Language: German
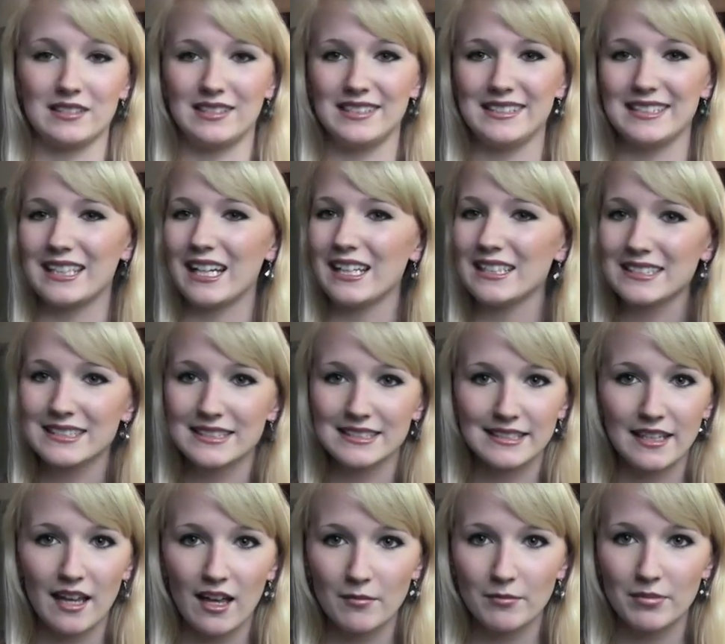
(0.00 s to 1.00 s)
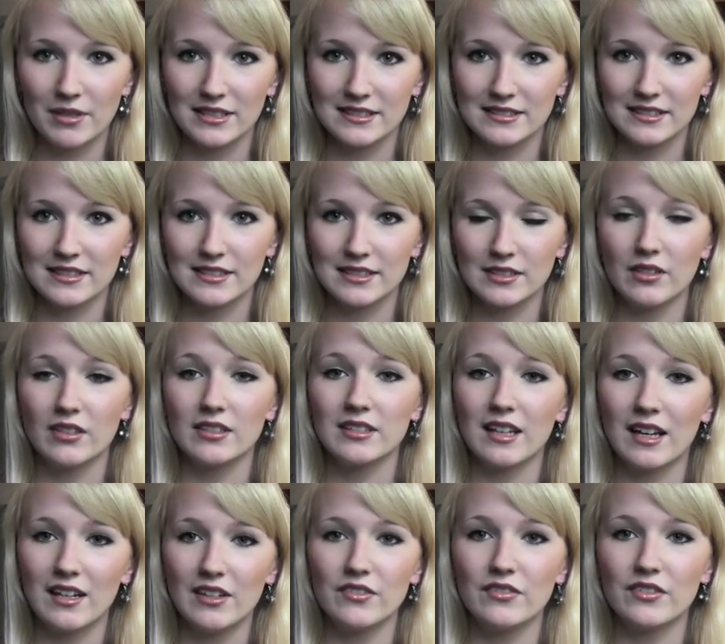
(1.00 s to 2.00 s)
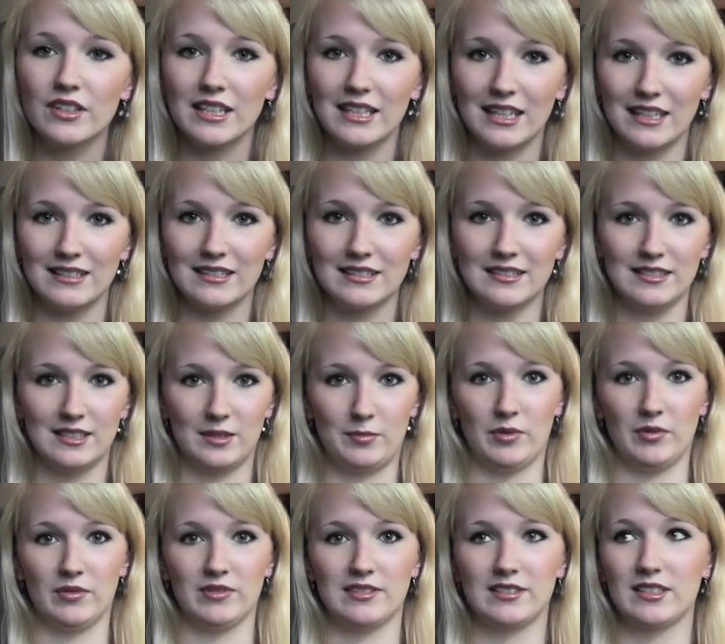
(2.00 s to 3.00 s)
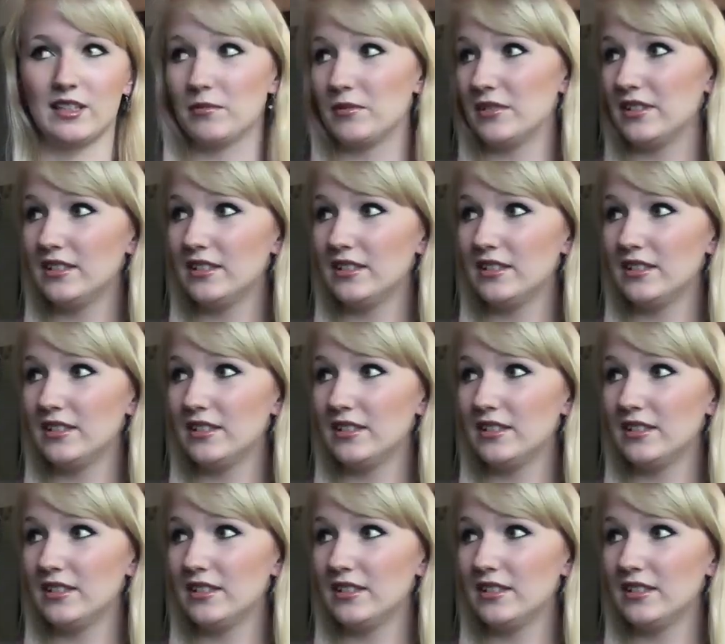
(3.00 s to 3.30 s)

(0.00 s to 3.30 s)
Diese ganzen Zahnpastas, die könnt ihr alle vergessen, die es bei uns gibt.